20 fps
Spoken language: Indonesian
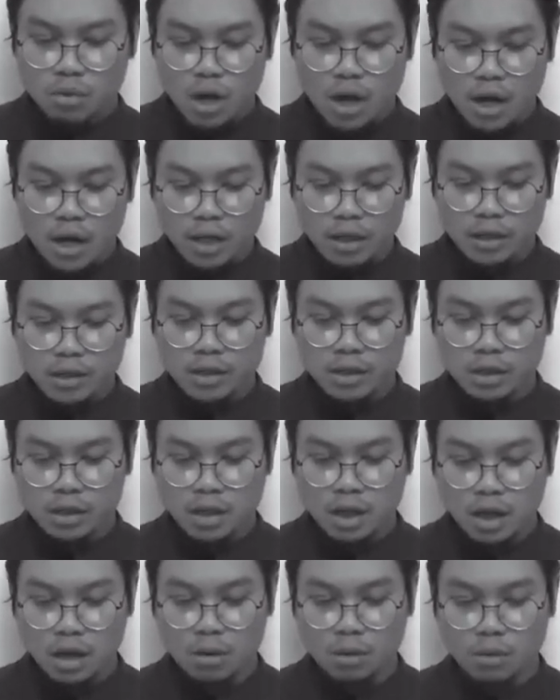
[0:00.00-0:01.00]
Duhai
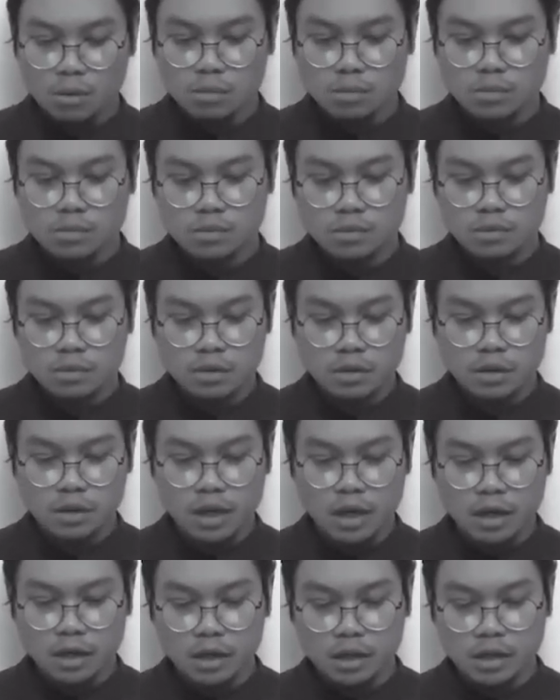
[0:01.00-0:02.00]
di kau,
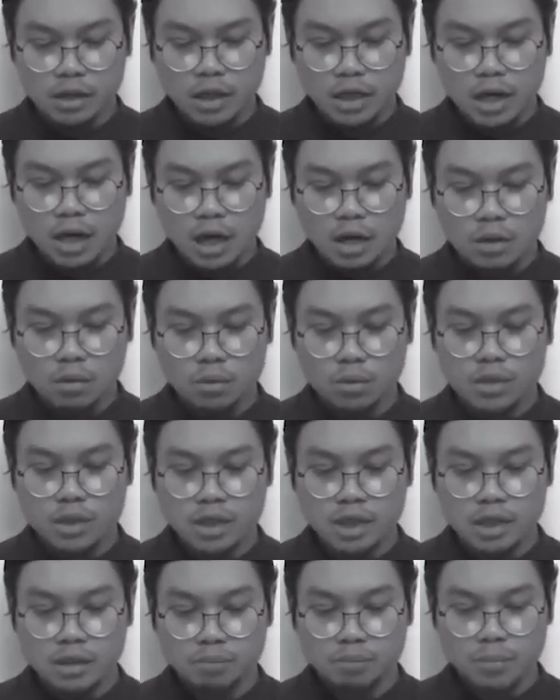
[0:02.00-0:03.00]
yang ketika
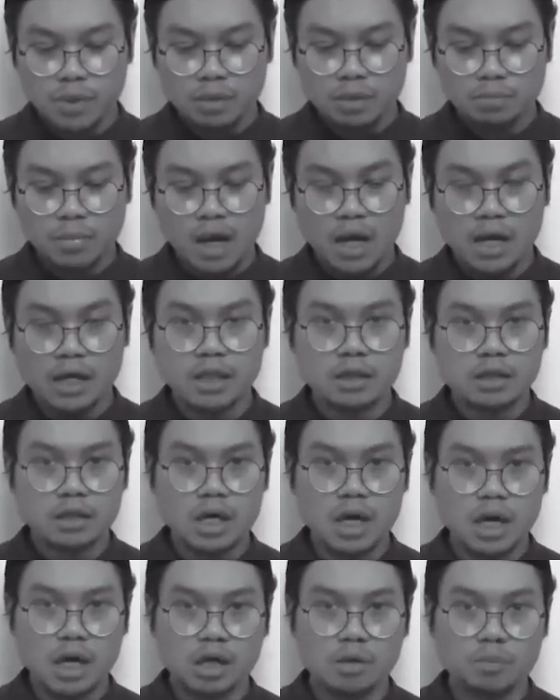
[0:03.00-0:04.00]
aku dihimpit
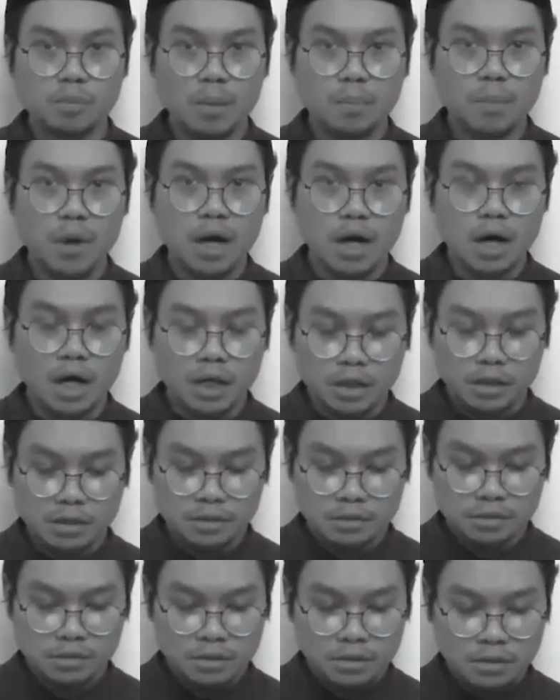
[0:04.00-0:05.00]
pahitnya
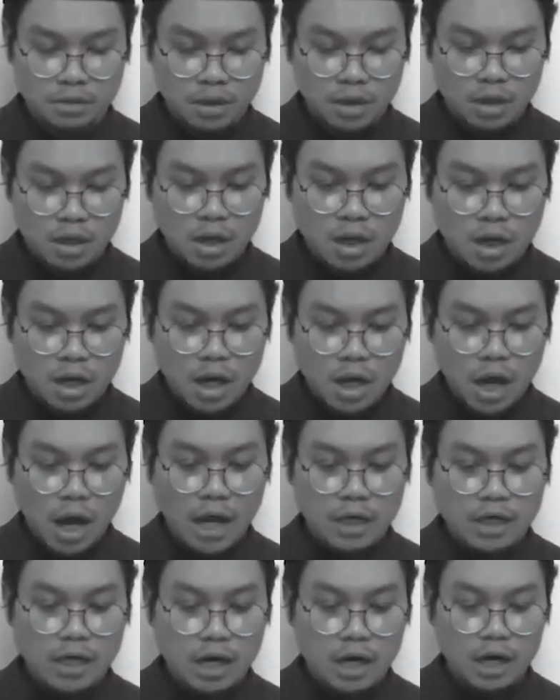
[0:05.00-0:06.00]
kepapaan
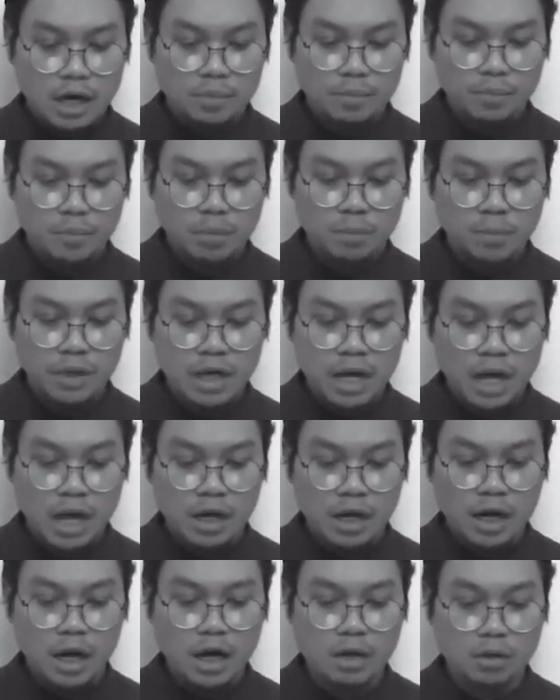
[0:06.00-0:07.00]
adalah
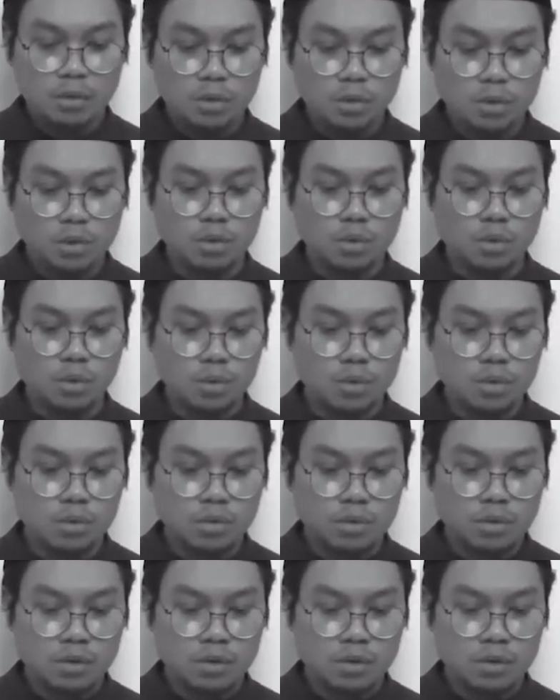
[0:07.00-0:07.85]
perbendaharaan ruhku.